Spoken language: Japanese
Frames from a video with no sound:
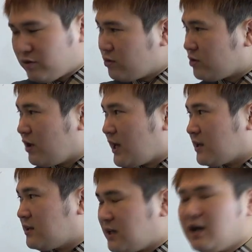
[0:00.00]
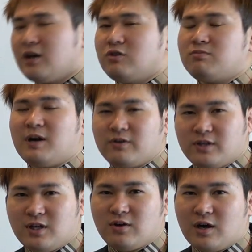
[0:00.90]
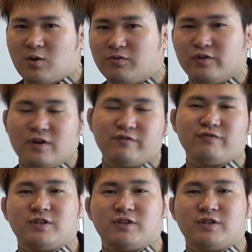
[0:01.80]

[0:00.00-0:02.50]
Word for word: の人がやってうまくいってるからこそ伝説